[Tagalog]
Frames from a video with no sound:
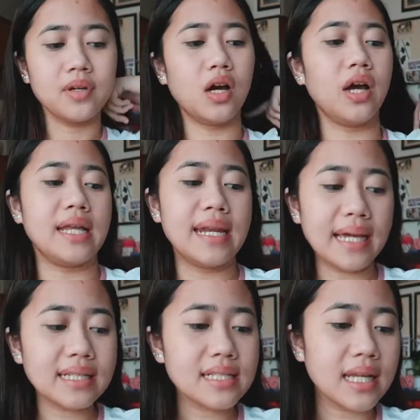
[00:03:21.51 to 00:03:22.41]
Okay,
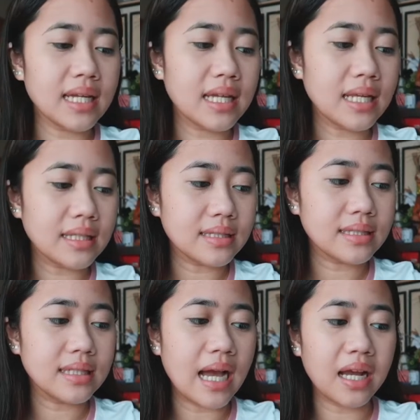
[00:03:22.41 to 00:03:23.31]
next na
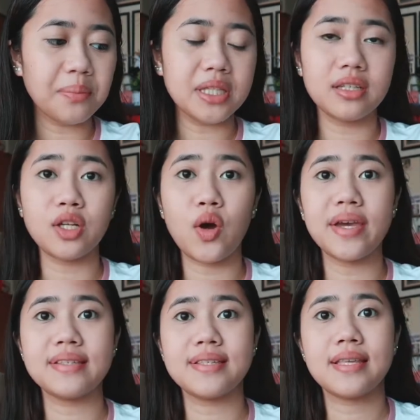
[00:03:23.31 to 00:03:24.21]
gagamitin ko
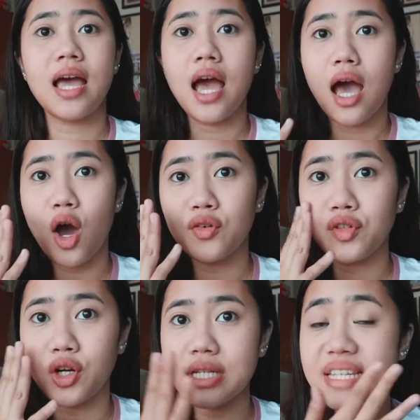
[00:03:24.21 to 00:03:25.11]
is, of
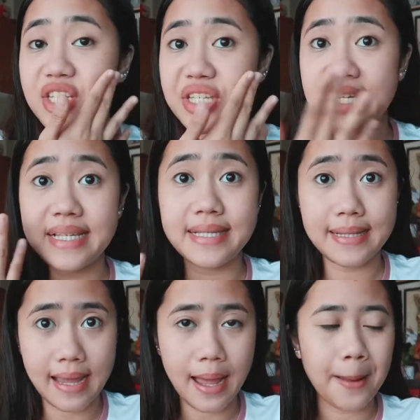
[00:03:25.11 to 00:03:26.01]
course, sa cheeks
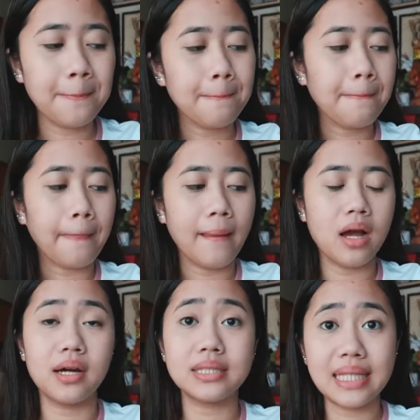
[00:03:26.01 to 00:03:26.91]
na.
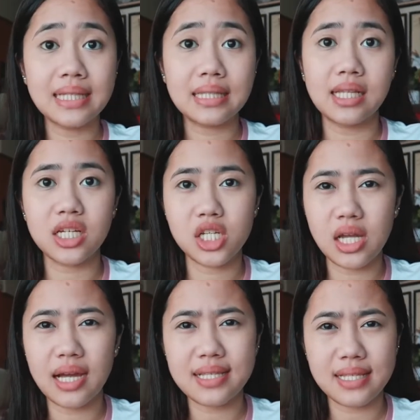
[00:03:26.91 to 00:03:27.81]
Uh, tint lang
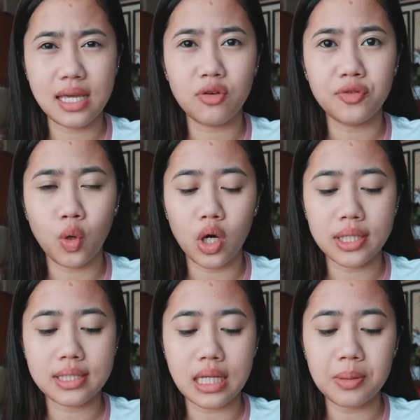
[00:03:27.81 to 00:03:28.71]
siya kasi, of
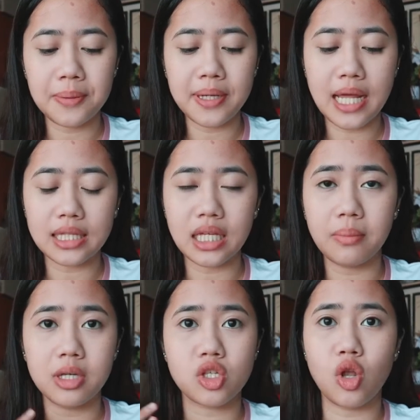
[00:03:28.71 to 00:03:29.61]
course, alam naman natin na
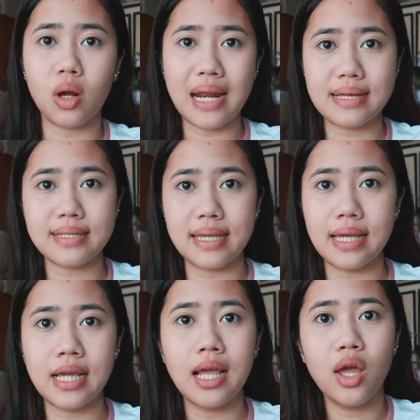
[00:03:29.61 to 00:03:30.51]
mas
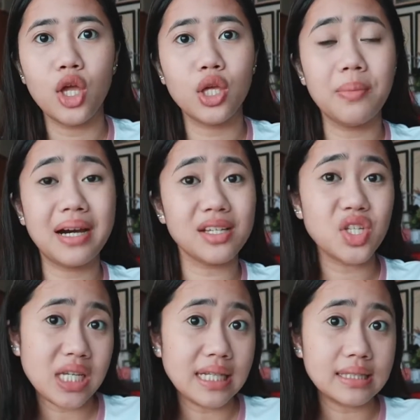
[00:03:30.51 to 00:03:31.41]
long-lasting yung mga
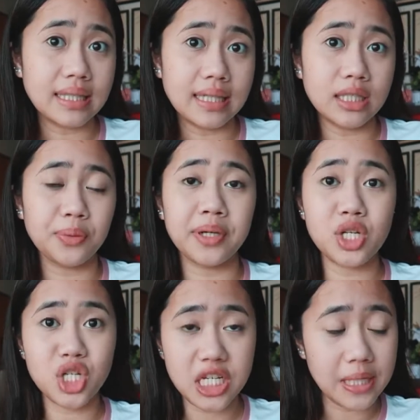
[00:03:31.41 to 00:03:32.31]
cheek tint, yung
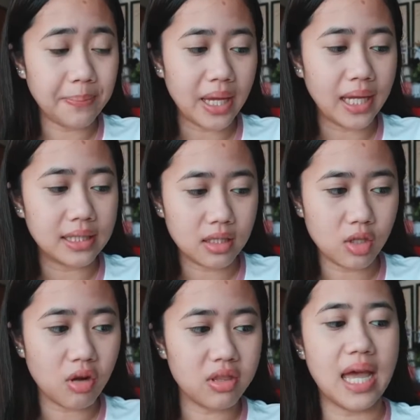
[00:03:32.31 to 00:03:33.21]
mga cheek paint,
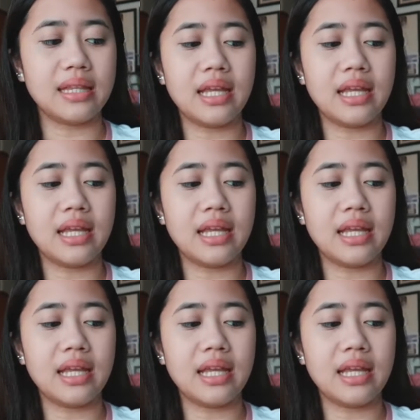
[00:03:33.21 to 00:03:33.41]
and all that.